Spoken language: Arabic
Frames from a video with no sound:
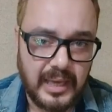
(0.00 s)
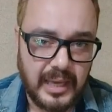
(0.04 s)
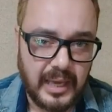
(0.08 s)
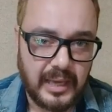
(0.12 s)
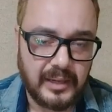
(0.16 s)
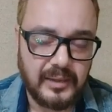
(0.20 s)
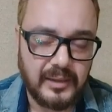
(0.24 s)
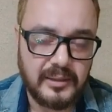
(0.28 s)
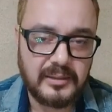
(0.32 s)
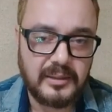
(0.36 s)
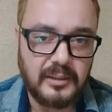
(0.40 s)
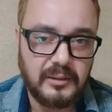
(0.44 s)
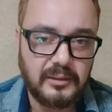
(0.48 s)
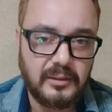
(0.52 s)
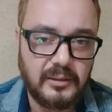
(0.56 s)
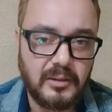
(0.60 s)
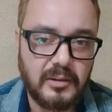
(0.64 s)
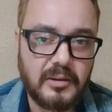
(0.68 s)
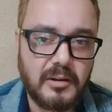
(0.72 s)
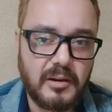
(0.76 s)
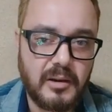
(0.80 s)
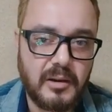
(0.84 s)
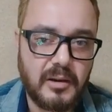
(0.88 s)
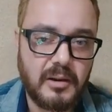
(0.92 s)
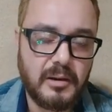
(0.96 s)
يعني
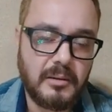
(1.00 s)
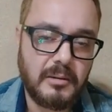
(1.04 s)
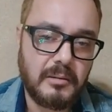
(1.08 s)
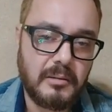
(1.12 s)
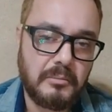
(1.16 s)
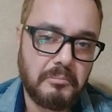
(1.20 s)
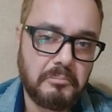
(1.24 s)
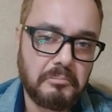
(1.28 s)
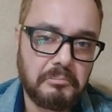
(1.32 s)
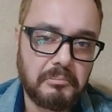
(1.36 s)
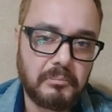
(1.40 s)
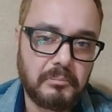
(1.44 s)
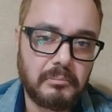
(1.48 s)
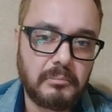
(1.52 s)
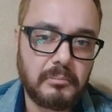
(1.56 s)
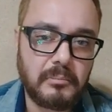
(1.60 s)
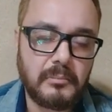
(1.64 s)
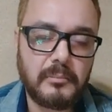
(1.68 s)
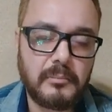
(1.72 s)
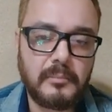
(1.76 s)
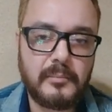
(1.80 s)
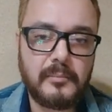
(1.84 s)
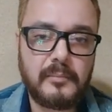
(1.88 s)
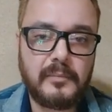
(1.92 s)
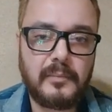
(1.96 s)
صداقه
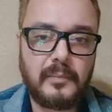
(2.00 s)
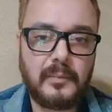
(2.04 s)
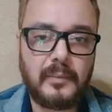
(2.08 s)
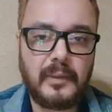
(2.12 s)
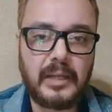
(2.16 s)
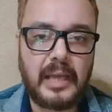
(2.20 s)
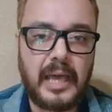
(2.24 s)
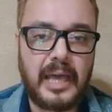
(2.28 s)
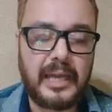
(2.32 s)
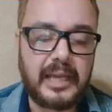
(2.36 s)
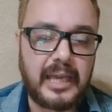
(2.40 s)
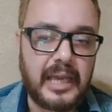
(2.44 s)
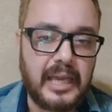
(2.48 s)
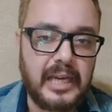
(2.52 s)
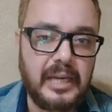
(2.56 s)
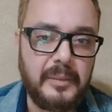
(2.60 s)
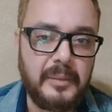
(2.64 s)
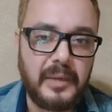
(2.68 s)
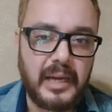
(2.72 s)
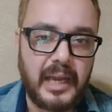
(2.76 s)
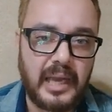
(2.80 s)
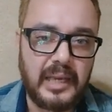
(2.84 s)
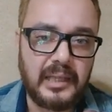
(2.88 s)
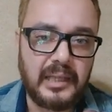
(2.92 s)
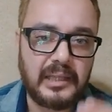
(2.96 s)
هتكلم
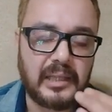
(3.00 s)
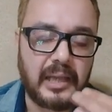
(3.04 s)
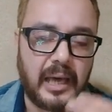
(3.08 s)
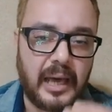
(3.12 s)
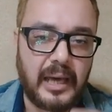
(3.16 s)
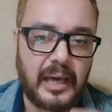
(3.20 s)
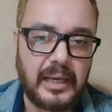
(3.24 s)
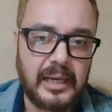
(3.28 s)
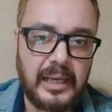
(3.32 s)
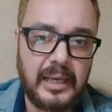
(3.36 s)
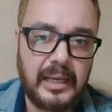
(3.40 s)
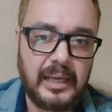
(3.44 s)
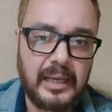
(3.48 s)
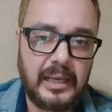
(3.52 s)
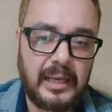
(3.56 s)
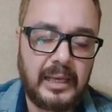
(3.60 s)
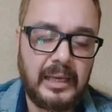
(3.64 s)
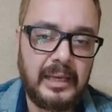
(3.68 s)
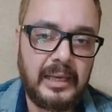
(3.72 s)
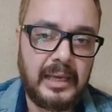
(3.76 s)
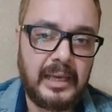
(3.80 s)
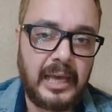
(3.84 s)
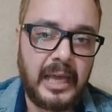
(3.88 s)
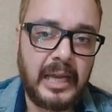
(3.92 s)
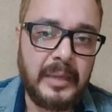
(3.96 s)
اللي هيطلع على
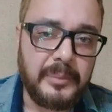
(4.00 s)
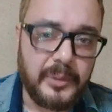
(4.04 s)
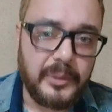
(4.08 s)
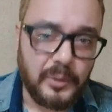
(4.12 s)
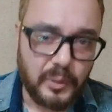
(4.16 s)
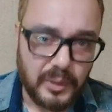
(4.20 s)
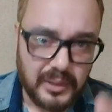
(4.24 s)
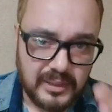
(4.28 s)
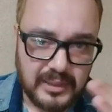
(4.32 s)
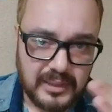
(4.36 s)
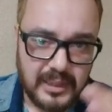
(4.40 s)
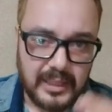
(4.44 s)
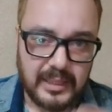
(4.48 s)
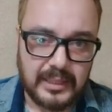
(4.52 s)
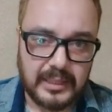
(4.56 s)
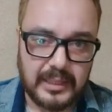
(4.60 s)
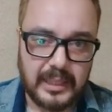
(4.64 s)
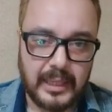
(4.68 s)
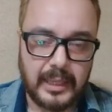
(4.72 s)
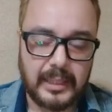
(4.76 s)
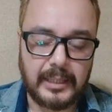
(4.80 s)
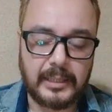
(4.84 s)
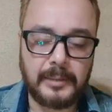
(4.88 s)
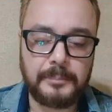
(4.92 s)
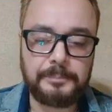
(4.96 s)
قلبي ولساني
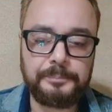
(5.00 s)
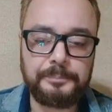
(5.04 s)
يعني